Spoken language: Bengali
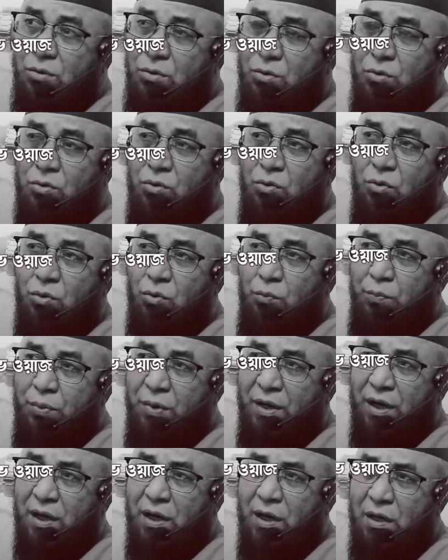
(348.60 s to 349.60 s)
শুধু
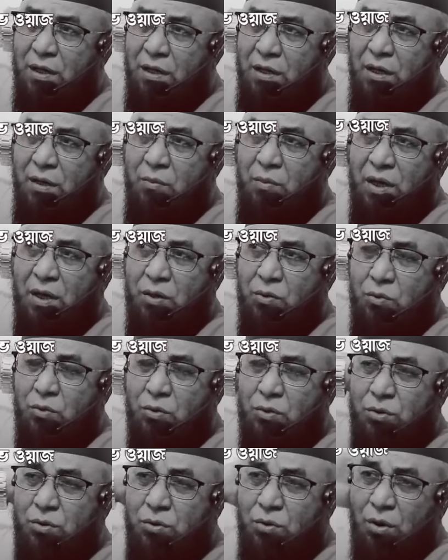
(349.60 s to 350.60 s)
রূপরেখা নিয়ে
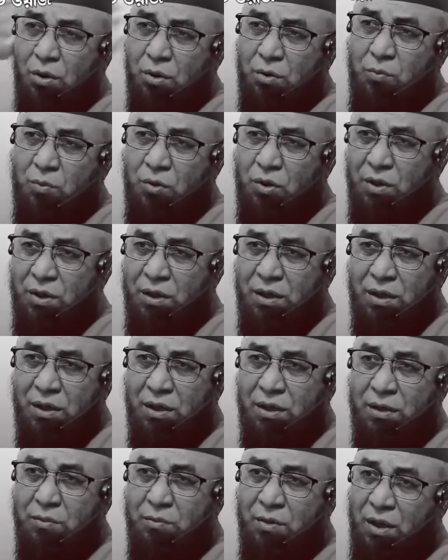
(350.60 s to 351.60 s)
মানুষ জন্ম
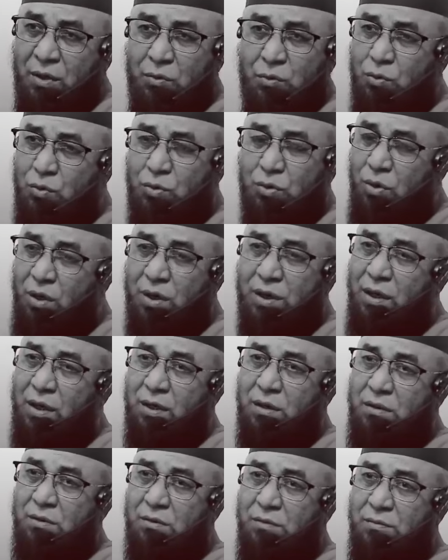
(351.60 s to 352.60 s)
নিলেই মানুষ হয় না